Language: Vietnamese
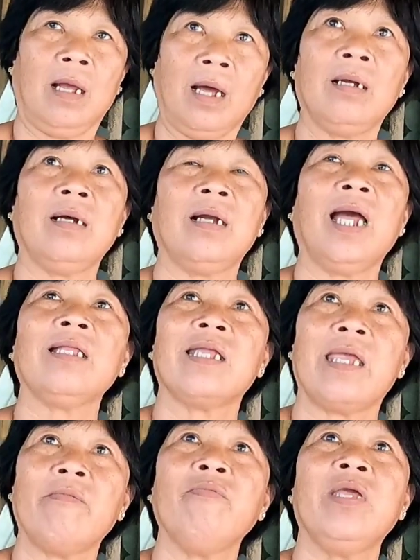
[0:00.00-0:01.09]
ờ người khác là
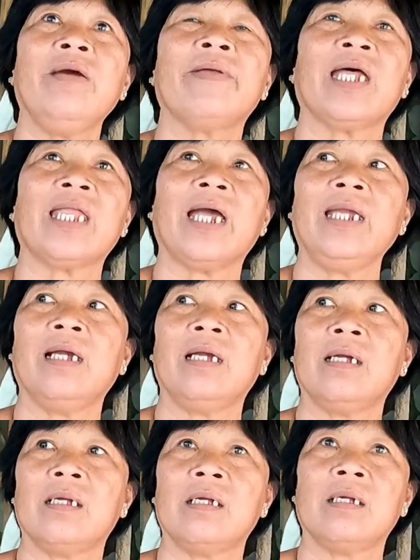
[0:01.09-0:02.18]
nhảy bóng vía mình ta thấy
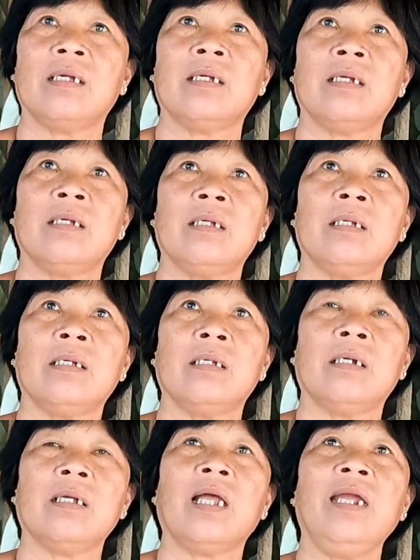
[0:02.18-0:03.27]

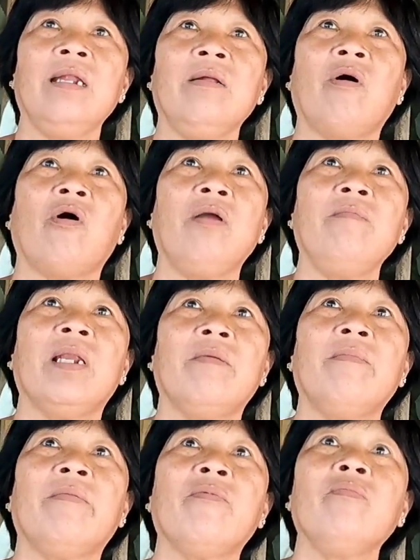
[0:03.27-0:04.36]
ờ. nó thấy nó hỏi mình
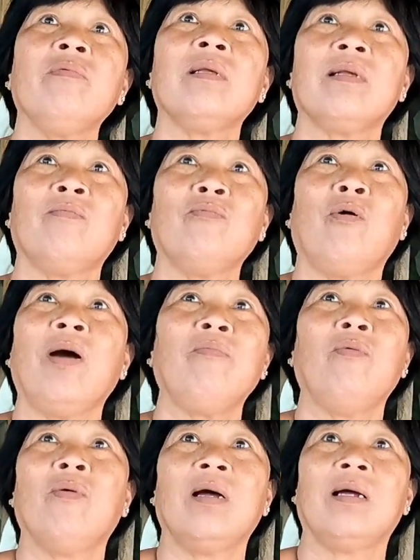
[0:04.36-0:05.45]
mình cũng cũng nổ
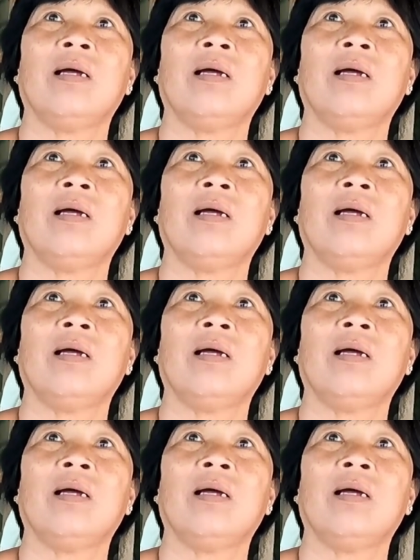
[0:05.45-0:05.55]
óc luôn